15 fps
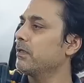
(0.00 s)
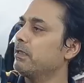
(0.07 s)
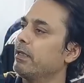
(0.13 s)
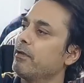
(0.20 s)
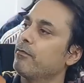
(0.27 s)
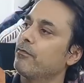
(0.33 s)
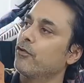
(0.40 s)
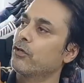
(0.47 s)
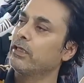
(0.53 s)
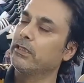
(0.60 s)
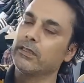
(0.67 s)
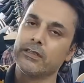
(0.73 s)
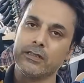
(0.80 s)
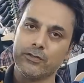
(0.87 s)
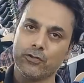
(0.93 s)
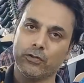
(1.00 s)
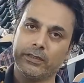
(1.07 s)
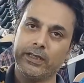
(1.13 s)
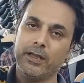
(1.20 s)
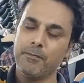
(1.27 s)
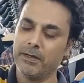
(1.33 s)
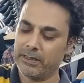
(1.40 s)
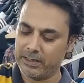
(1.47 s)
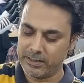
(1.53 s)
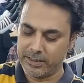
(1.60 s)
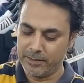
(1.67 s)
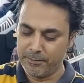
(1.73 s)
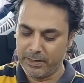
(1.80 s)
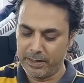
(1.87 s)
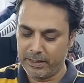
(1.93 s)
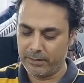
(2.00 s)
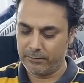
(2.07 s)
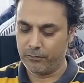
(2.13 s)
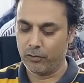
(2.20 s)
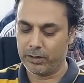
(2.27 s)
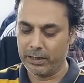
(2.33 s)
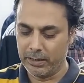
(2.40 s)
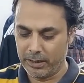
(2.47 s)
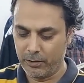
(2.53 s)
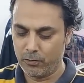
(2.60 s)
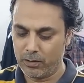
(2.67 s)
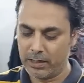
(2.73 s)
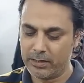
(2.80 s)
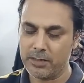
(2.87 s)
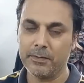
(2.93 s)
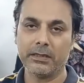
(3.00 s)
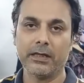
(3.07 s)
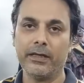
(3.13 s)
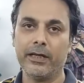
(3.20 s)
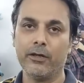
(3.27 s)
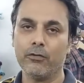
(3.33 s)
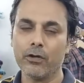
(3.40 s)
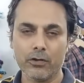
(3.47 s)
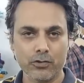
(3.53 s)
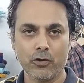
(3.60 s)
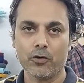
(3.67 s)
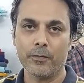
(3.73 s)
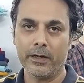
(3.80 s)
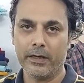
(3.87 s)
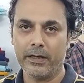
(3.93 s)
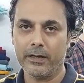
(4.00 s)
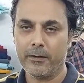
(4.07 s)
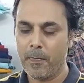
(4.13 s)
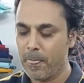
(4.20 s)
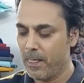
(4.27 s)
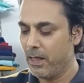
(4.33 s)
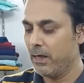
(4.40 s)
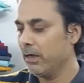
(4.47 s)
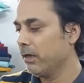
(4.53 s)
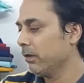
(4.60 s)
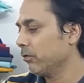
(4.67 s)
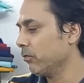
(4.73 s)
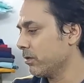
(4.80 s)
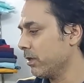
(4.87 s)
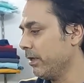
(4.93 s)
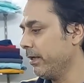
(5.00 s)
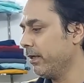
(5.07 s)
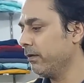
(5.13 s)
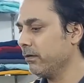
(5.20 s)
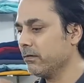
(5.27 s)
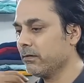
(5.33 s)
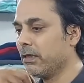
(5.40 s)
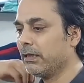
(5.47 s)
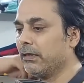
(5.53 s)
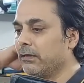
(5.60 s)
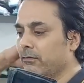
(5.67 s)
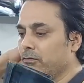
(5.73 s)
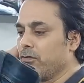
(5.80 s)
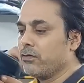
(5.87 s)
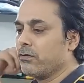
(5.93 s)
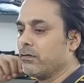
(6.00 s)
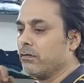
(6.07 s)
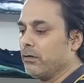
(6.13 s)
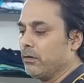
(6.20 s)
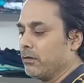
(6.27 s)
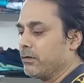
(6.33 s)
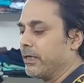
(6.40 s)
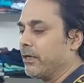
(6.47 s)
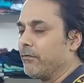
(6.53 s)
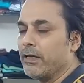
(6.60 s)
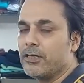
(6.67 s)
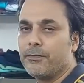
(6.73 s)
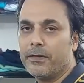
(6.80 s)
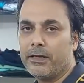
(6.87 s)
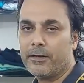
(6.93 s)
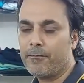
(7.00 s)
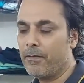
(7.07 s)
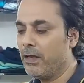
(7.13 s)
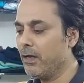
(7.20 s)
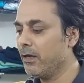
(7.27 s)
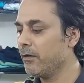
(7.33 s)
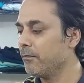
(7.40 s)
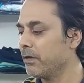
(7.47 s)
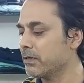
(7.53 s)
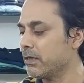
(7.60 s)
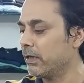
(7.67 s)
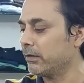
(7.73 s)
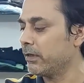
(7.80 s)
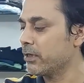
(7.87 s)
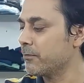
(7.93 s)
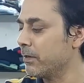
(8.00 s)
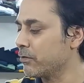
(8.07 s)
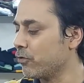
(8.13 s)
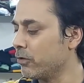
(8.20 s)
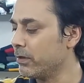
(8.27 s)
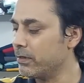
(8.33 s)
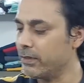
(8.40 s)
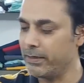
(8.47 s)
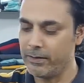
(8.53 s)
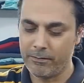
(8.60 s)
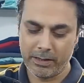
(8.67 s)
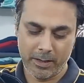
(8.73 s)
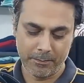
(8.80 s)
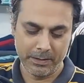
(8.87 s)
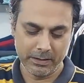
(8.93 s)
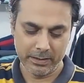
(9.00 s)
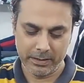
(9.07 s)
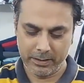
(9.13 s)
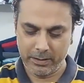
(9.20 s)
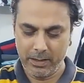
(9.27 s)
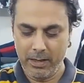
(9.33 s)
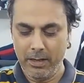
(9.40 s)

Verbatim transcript: पास देखिए फोर्टी तक जीन्स होती है बट किसी में फोर्टी नहीं होगा किसी में थर्टी एट का शॉर्टमेंट है ठीक है तो इसलिए ज्यादा कुछ सेट वाइज भी है ज्यादातर इसमें शॉर्ट जैसे ये वाला पीस है